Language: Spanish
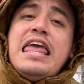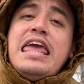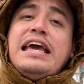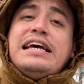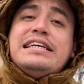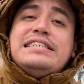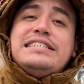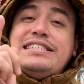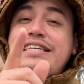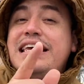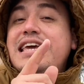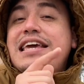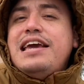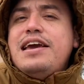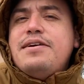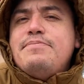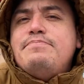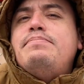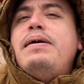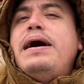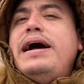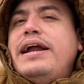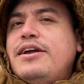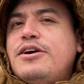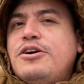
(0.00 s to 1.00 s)
Sin
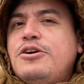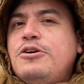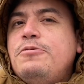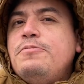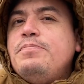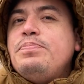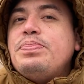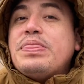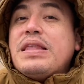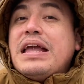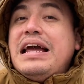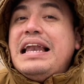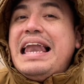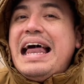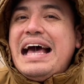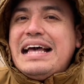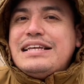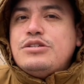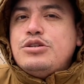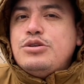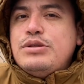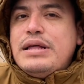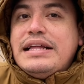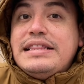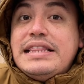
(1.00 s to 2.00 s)
embargo, la
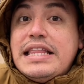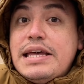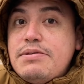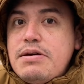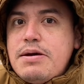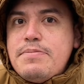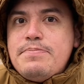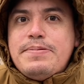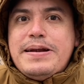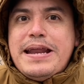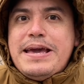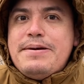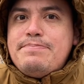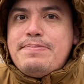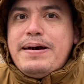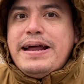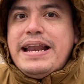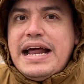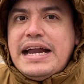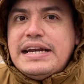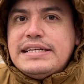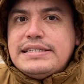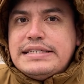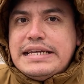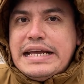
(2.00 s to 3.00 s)
ciudad debe
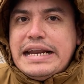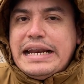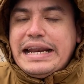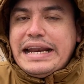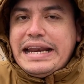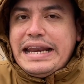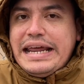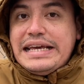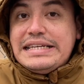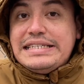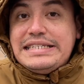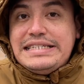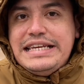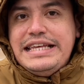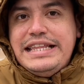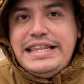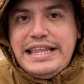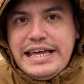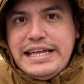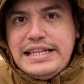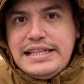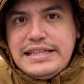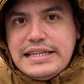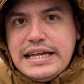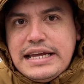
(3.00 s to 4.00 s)
prepararse.
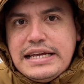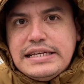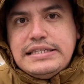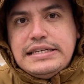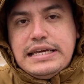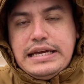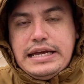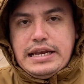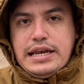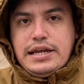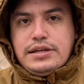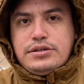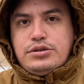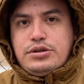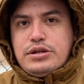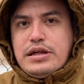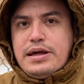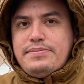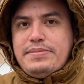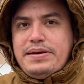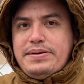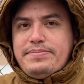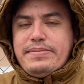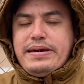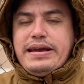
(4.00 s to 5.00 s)
Residentes y la ciudad
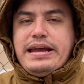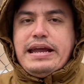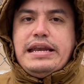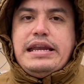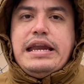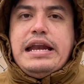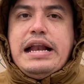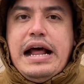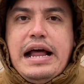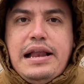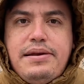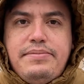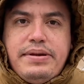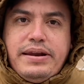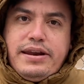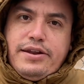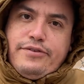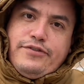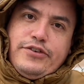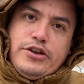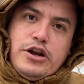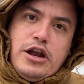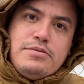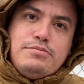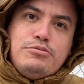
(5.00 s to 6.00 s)
misma en general, me
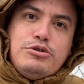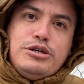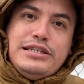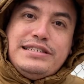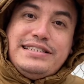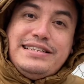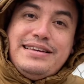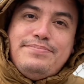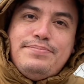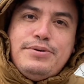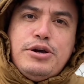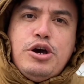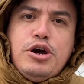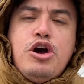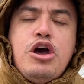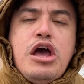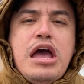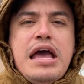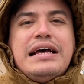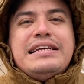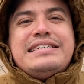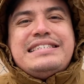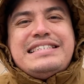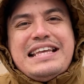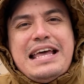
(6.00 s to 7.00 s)
refiero al municipio,
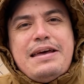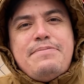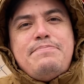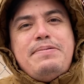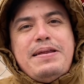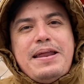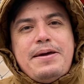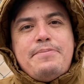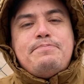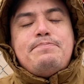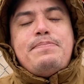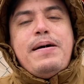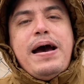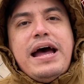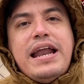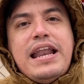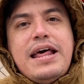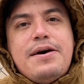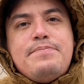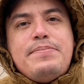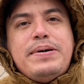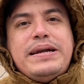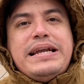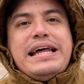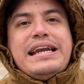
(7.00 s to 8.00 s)
se prepara
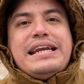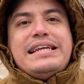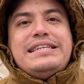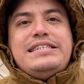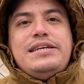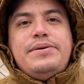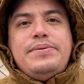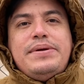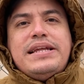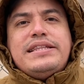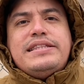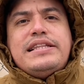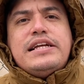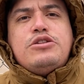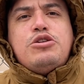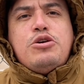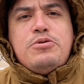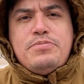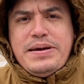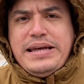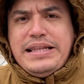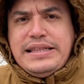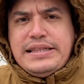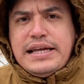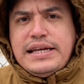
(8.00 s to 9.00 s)
para recibir estas
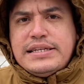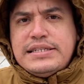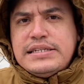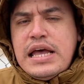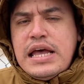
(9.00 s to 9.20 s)
tormentas.